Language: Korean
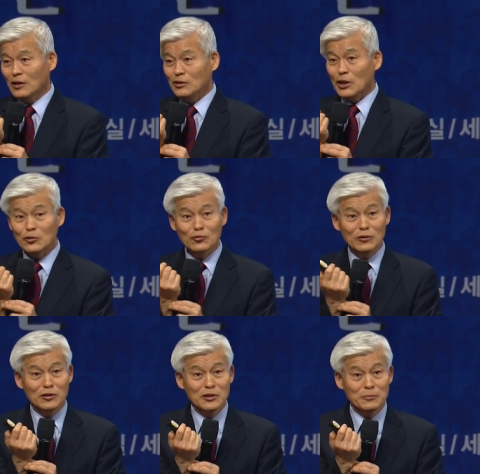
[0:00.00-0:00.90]

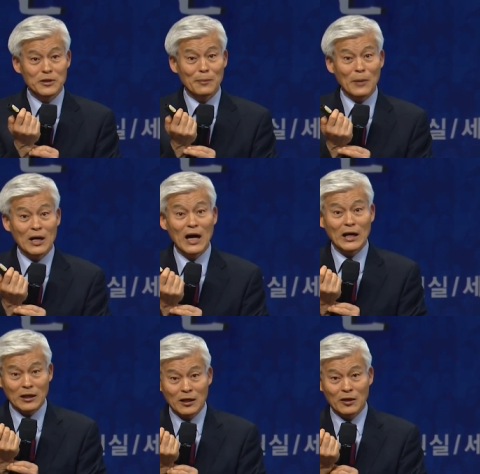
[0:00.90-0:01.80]
예수는 그런 말
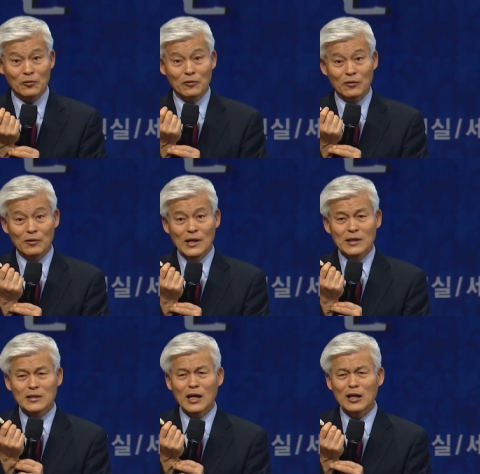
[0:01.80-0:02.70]
안 하나요?
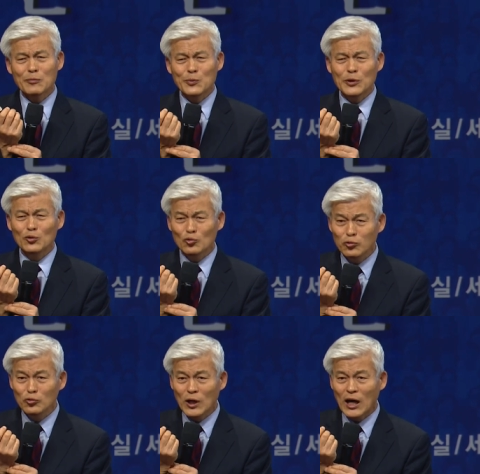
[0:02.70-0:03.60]
사람이면
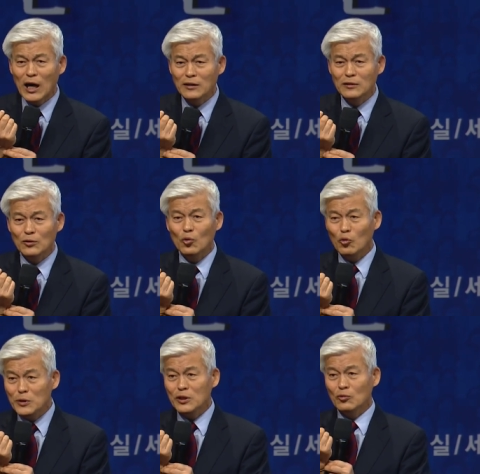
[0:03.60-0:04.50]
누구나 하는
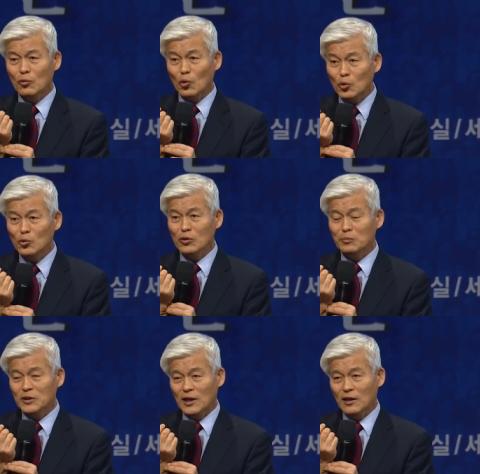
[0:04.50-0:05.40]
고민이고
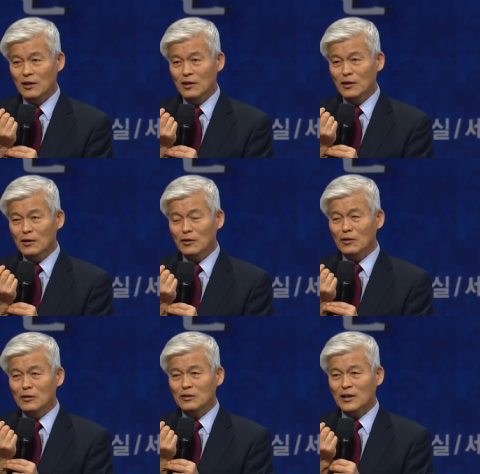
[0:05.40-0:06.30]
고통입니다.
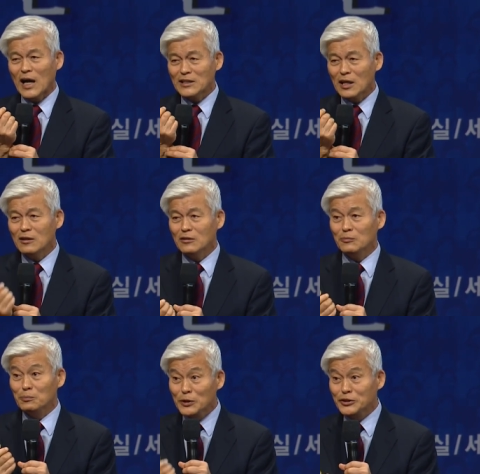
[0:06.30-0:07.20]
그걸 가장
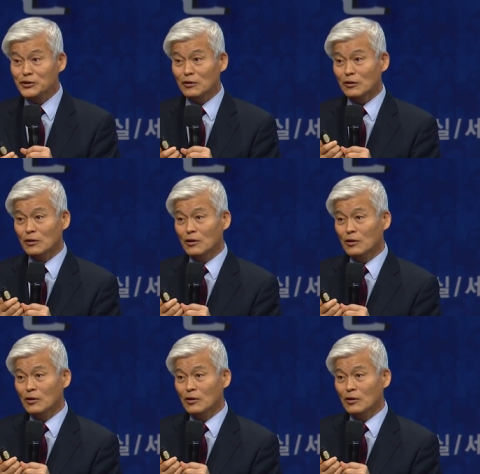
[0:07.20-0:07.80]
먼저